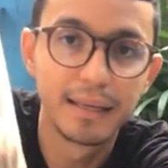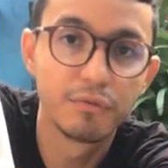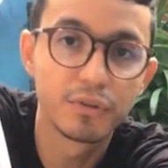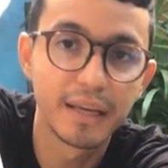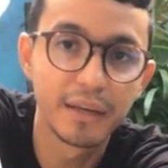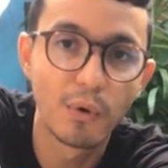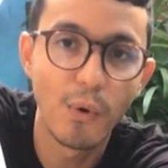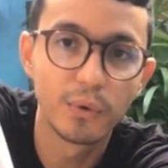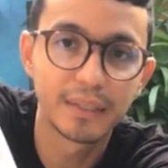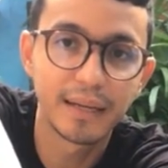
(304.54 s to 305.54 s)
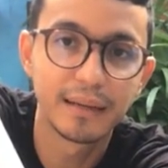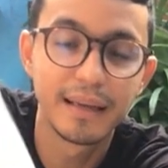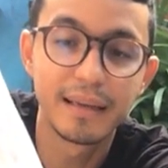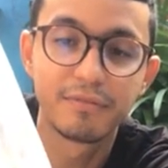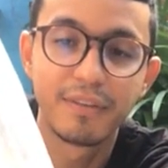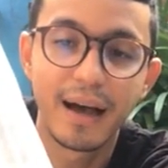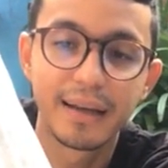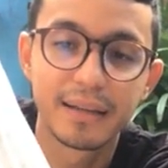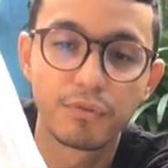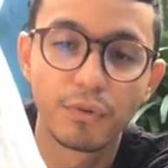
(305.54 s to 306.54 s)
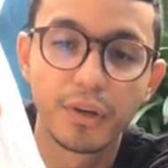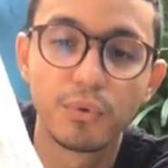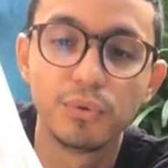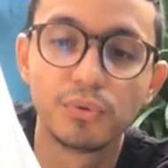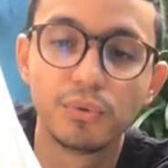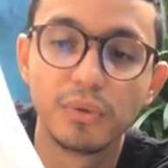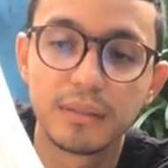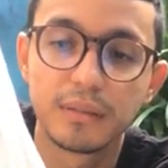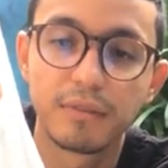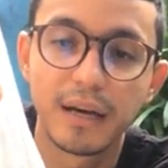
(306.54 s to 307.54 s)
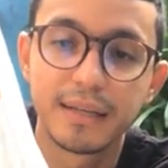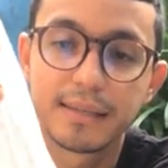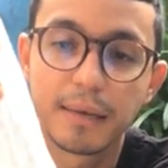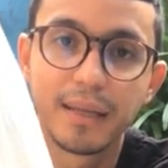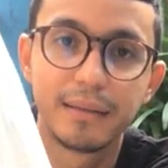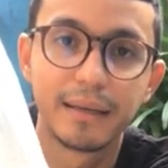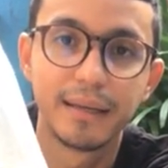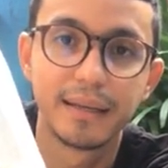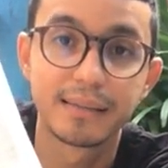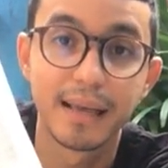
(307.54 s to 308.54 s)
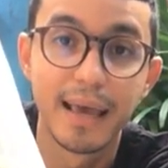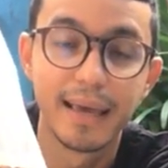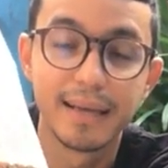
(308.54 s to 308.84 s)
que você encontra em várias floriculturas, em várias sementeiras.